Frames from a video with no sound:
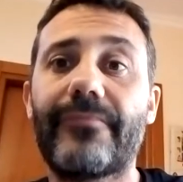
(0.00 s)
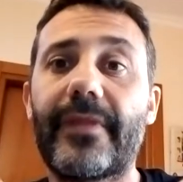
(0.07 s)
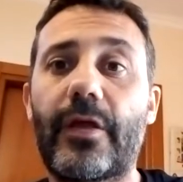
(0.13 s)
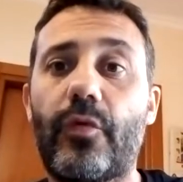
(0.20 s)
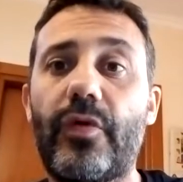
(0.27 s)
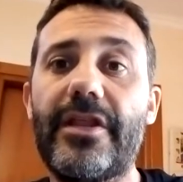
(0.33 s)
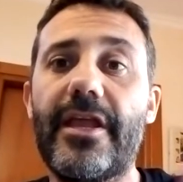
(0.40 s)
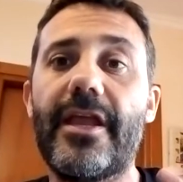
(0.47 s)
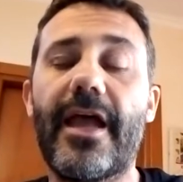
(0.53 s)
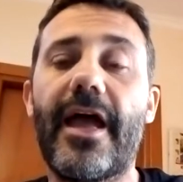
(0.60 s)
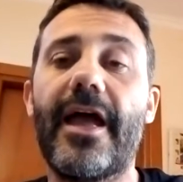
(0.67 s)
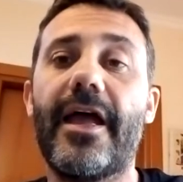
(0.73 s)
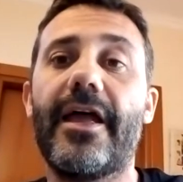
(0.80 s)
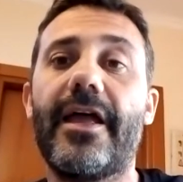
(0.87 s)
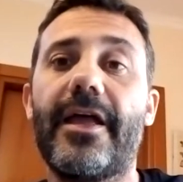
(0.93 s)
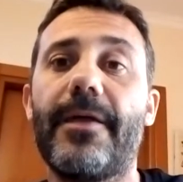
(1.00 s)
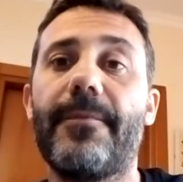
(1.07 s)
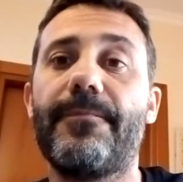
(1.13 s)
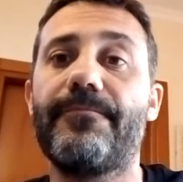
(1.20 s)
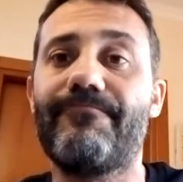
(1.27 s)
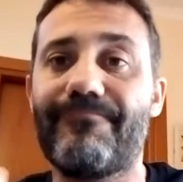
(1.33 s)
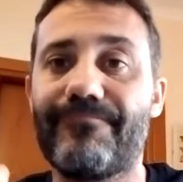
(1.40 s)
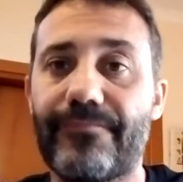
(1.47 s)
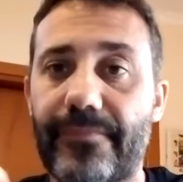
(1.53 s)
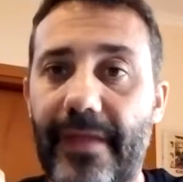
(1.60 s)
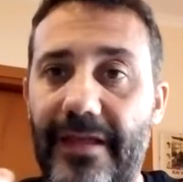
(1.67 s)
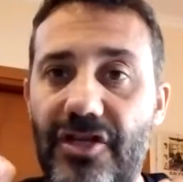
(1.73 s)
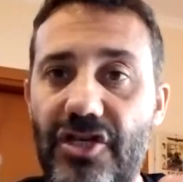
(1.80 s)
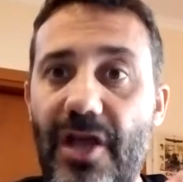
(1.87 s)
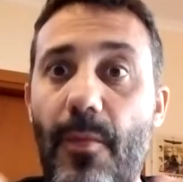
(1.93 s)
quindi... Eh,
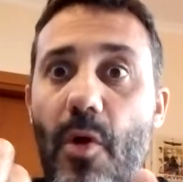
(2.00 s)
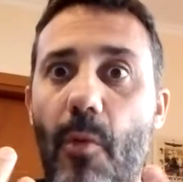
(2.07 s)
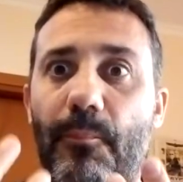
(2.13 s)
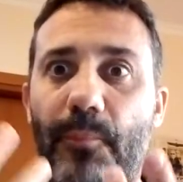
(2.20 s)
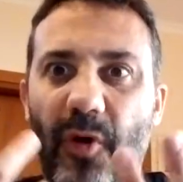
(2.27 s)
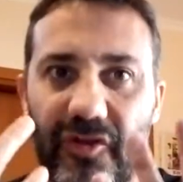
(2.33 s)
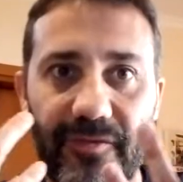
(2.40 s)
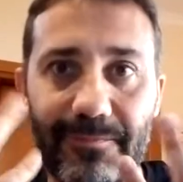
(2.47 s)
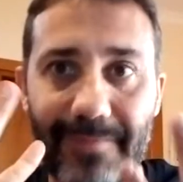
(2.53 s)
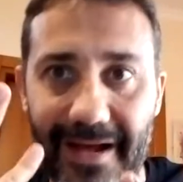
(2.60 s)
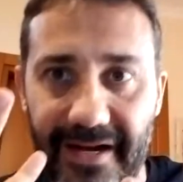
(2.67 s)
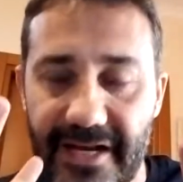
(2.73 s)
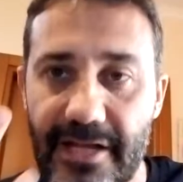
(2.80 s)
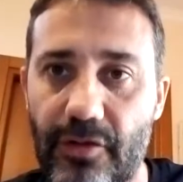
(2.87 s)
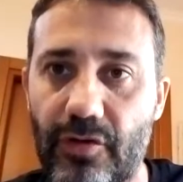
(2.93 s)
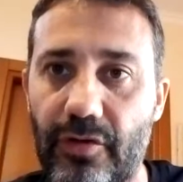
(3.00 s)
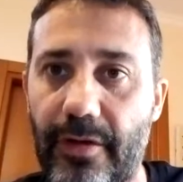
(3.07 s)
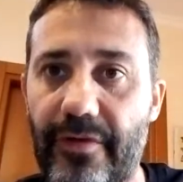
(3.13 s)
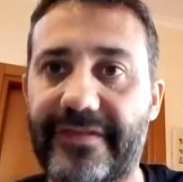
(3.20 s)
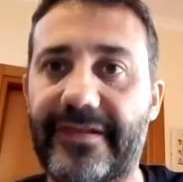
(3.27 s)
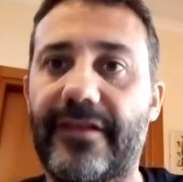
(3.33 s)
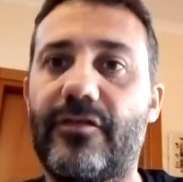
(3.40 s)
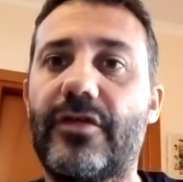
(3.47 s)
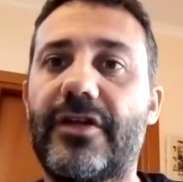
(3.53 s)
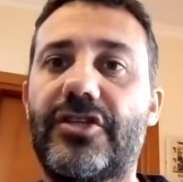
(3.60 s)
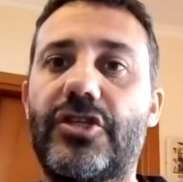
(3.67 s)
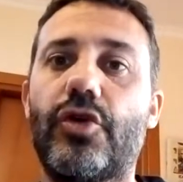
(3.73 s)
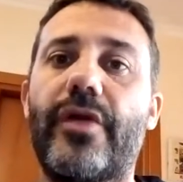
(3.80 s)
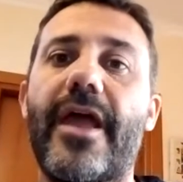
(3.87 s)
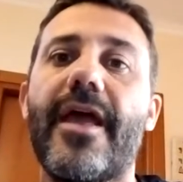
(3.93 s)
diciamo è un po' smarrito da questa
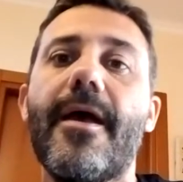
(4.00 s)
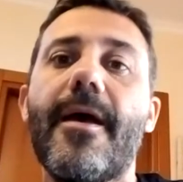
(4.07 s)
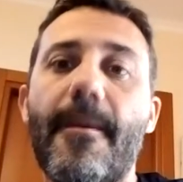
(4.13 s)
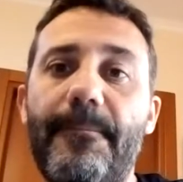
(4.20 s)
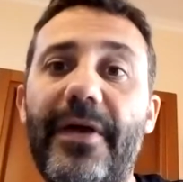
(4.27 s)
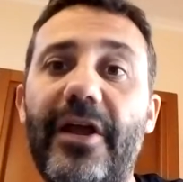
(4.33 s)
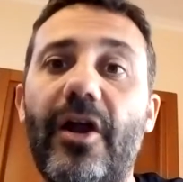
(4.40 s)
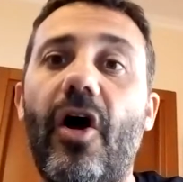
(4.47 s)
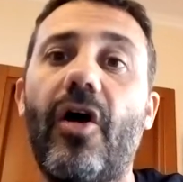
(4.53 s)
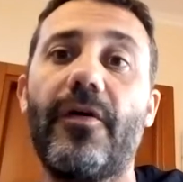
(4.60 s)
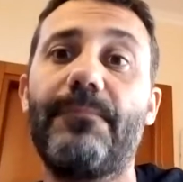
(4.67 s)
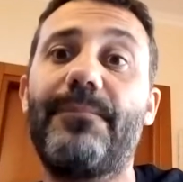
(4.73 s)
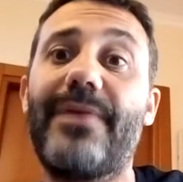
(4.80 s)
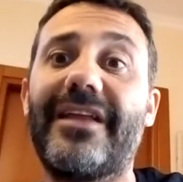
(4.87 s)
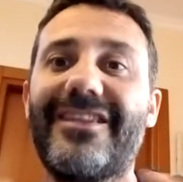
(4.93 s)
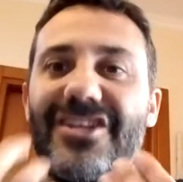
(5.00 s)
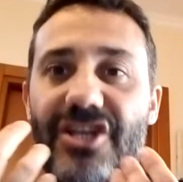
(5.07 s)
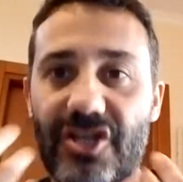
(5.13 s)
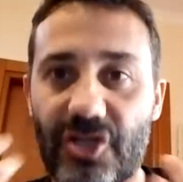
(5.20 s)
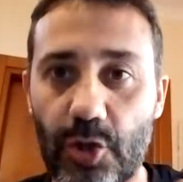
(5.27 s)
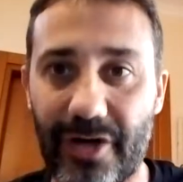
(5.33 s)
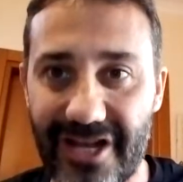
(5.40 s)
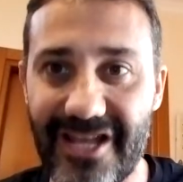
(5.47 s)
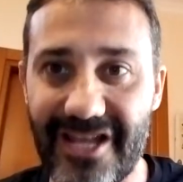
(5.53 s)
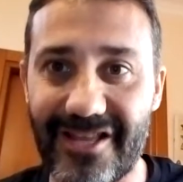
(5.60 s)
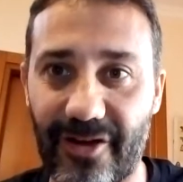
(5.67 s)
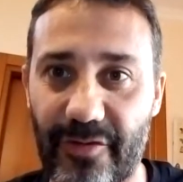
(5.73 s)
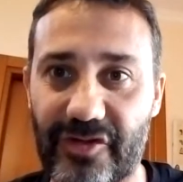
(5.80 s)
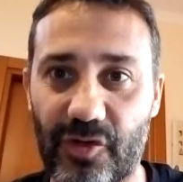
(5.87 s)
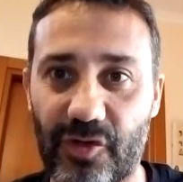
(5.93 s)
situazione però Beatrice sorride
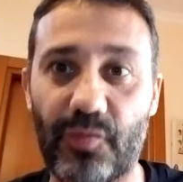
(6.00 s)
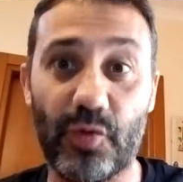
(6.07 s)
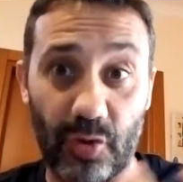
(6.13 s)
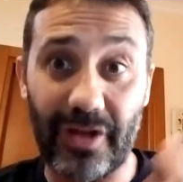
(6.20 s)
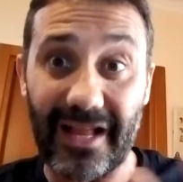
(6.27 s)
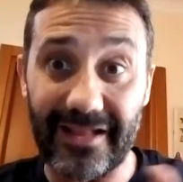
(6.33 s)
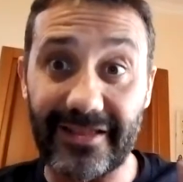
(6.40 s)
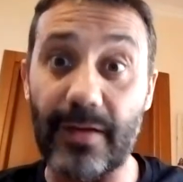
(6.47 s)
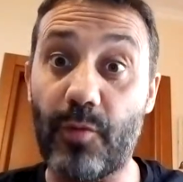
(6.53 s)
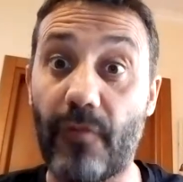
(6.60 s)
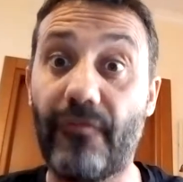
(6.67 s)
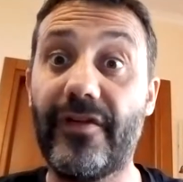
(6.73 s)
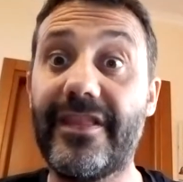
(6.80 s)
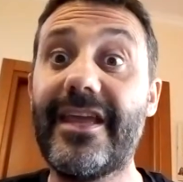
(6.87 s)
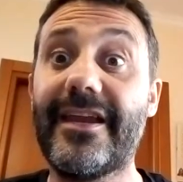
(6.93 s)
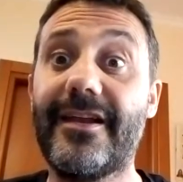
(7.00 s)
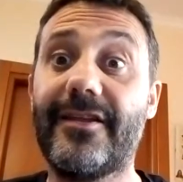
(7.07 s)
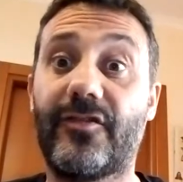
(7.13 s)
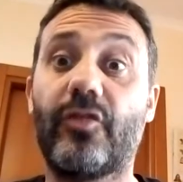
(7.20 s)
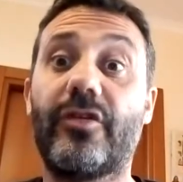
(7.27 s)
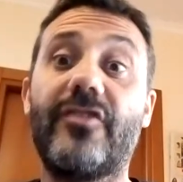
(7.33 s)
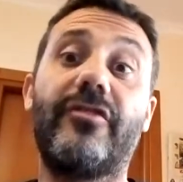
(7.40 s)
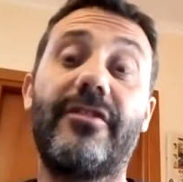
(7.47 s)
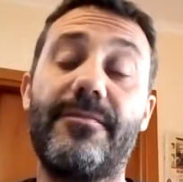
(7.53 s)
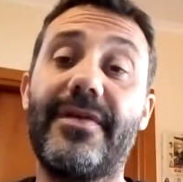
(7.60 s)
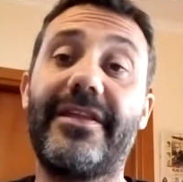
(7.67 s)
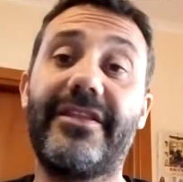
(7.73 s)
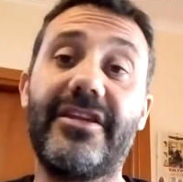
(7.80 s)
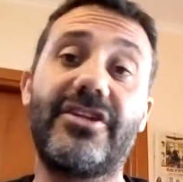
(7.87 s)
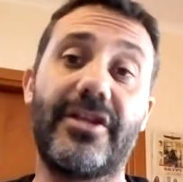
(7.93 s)
a questo punto Dante può vedere il sorriso di
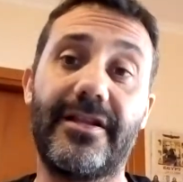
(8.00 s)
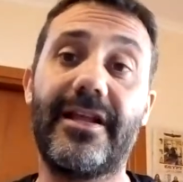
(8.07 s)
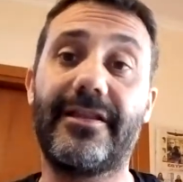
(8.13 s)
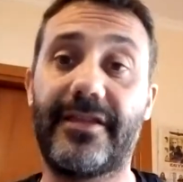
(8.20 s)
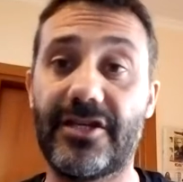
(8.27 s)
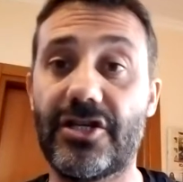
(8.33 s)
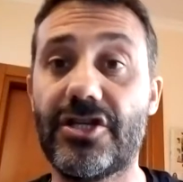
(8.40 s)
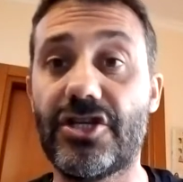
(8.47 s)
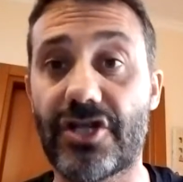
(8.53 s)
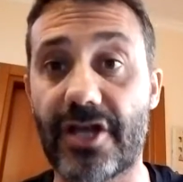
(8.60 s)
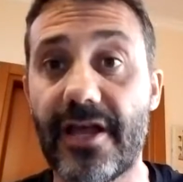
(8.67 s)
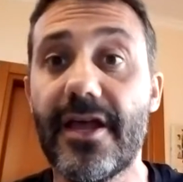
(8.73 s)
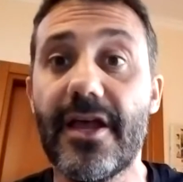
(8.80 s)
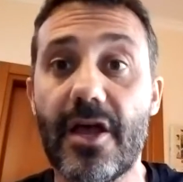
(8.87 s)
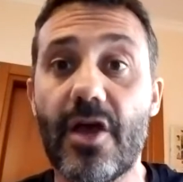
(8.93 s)
Beatrice e Dante ci dice